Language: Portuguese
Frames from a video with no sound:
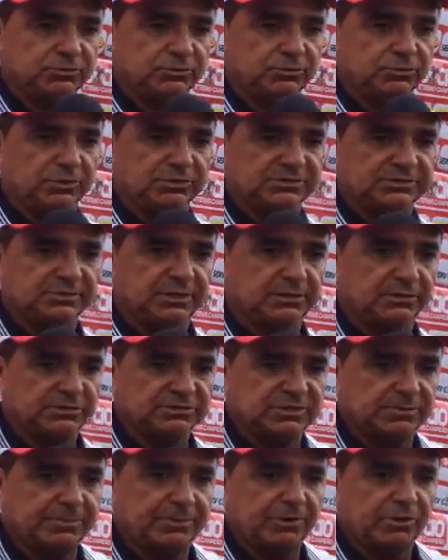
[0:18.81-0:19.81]
do nosso, da
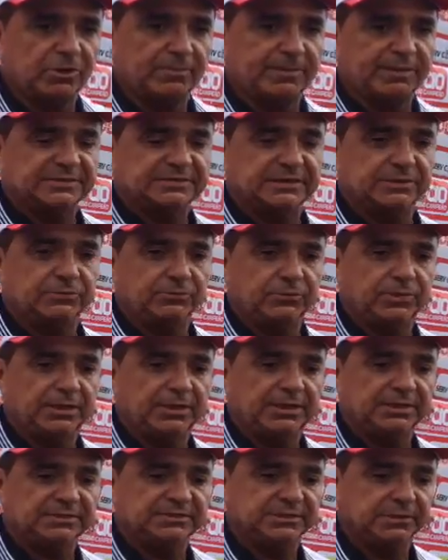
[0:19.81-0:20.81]
nossa programação com
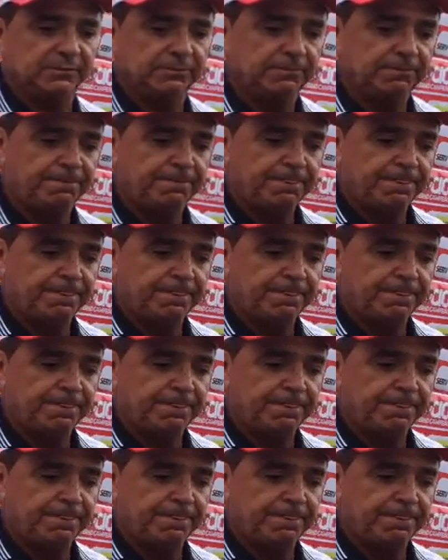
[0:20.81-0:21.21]
relação